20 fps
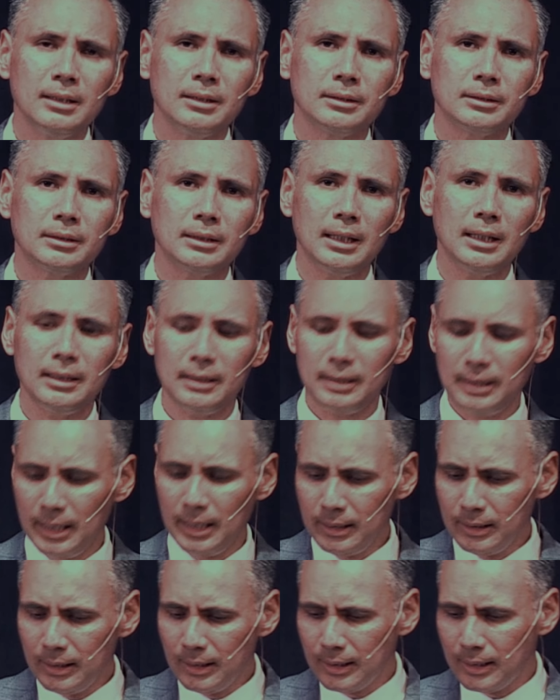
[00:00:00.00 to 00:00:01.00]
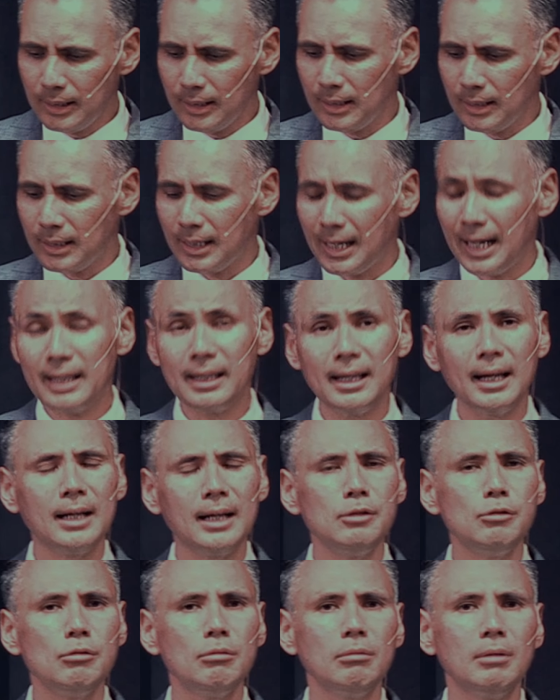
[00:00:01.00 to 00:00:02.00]
se entiende que cada
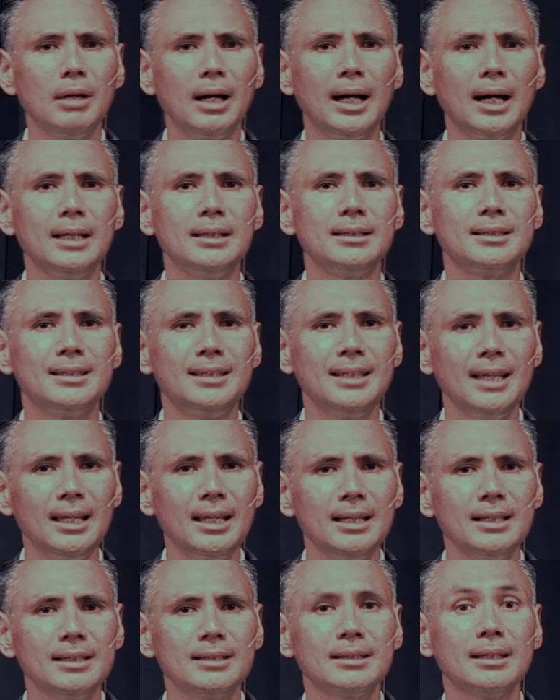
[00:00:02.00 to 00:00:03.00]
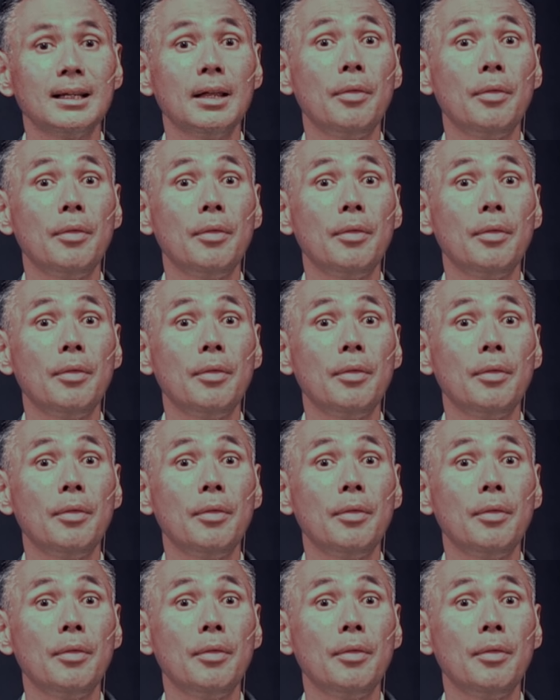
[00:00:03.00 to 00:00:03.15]
año hay cientos